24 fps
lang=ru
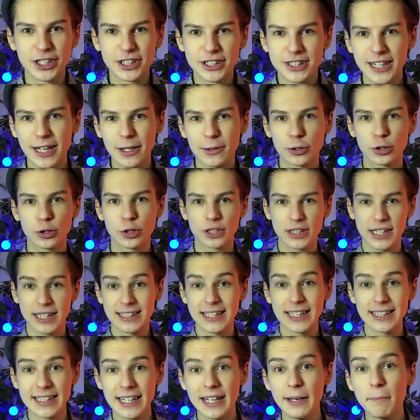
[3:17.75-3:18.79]
не знают, что
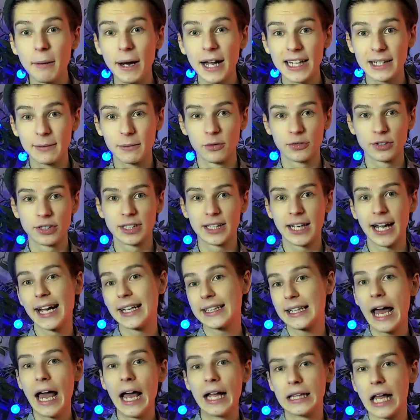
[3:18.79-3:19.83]
сказать, и поэтому возникает